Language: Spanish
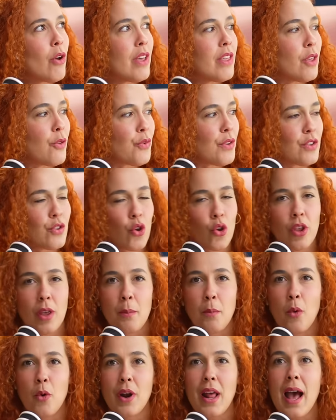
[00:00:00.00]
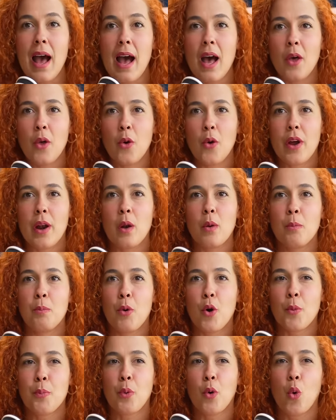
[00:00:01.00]
edificios de morado, el
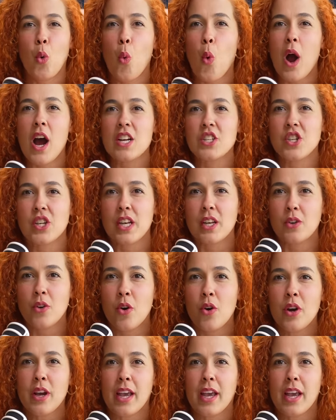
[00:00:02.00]
purple washing, ¿no?